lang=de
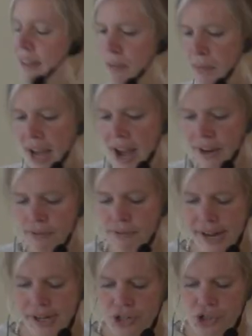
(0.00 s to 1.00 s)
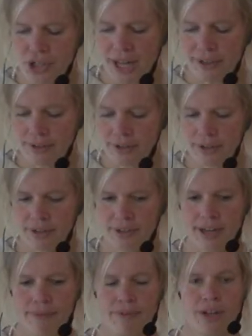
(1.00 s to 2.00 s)
diesem Jahr einen Feldstand,
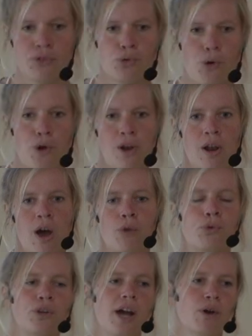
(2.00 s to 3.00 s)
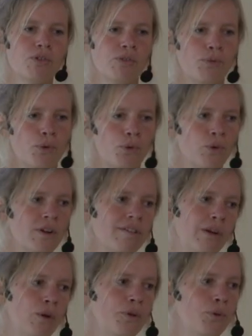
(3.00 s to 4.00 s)
der war toll, auch für die Außenwirkung, dass die
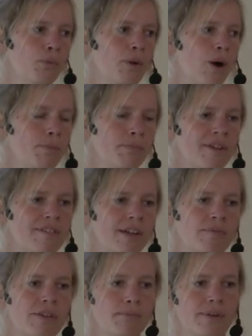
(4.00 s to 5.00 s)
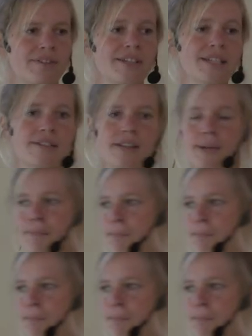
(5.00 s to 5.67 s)
Leute überhaupt mal sehen, was passiert da.